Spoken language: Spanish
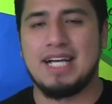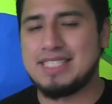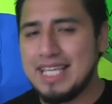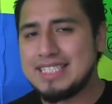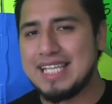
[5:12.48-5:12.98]

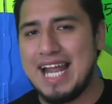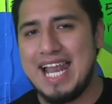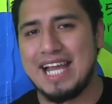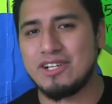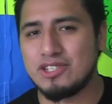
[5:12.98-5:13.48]
Así es,
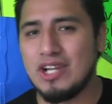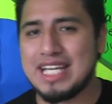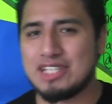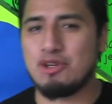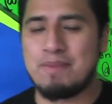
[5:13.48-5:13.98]
la consola
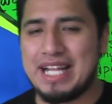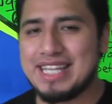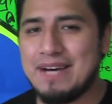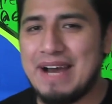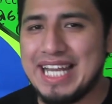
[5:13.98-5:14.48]
que
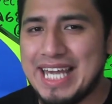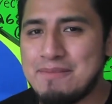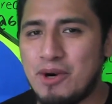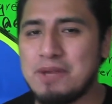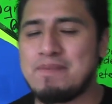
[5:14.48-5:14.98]
suplantaba al
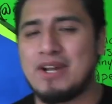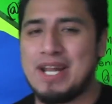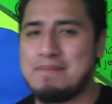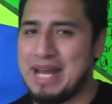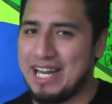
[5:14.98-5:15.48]
Game Boy, pero
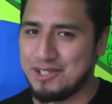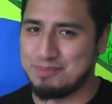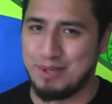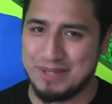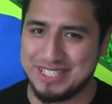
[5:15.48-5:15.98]
era para los
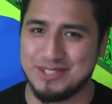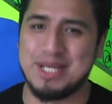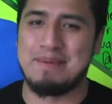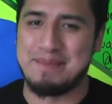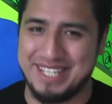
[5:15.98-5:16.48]
pobres, o
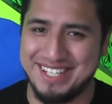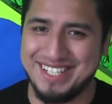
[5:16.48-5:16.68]
sea, para mí.